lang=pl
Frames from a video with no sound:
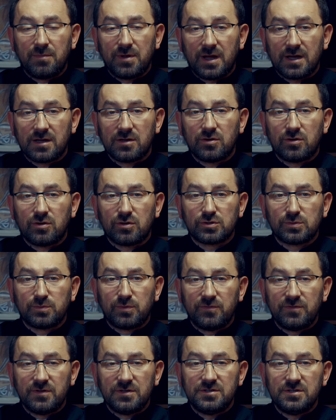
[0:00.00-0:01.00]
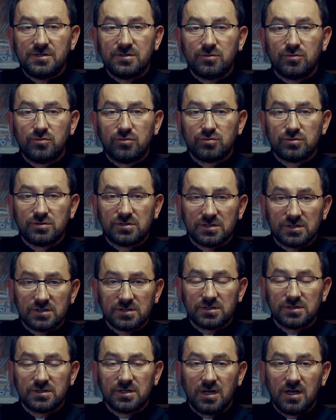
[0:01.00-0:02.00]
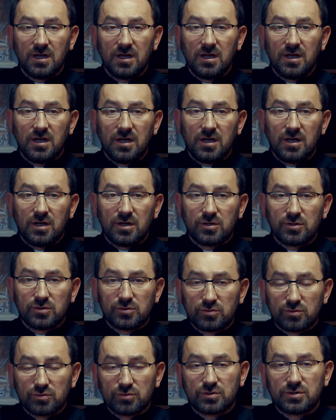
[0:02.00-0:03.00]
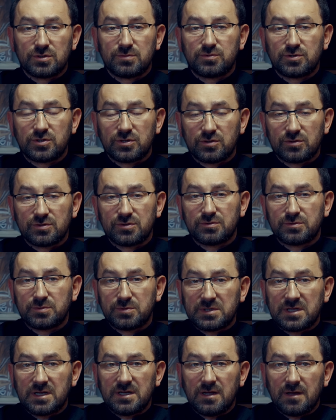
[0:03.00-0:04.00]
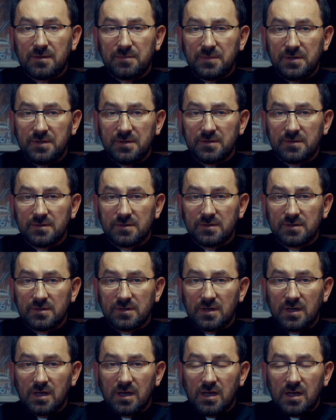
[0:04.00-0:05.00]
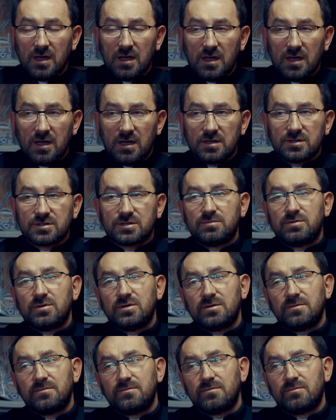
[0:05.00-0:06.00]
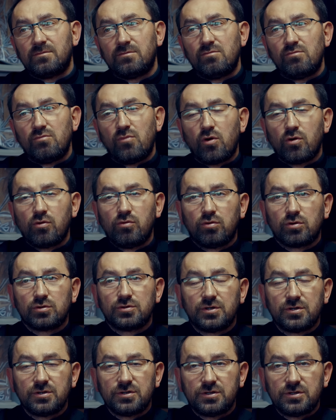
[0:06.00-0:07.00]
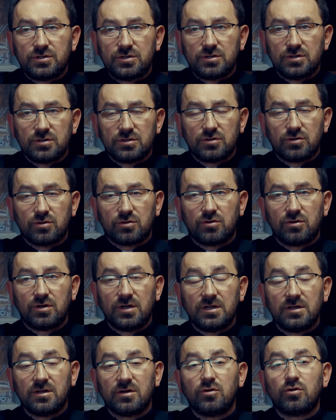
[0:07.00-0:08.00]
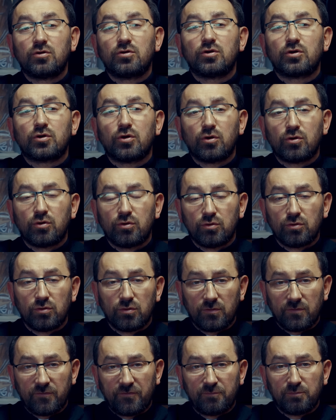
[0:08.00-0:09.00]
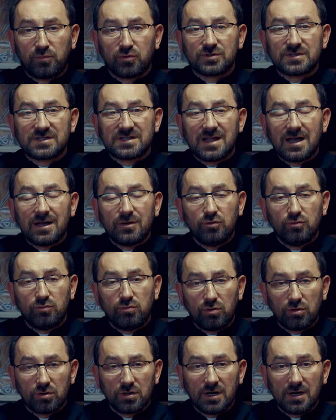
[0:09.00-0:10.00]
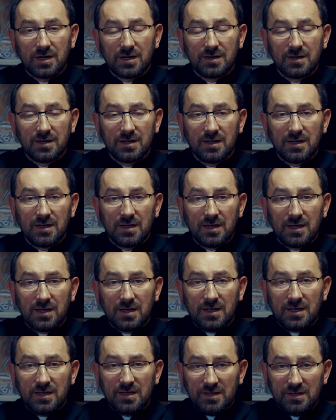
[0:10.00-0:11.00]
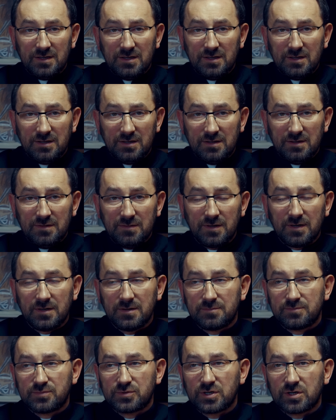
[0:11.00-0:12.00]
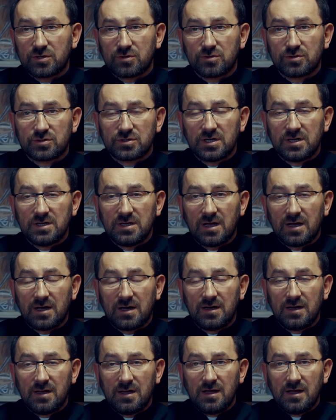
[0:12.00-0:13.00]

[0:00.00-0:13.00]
brak odpowiedzi u tych, którzy przychodzą z pytaniami. Żeby mogło dojść do kolejnego kroku w poznaniu Boga i przekroczenia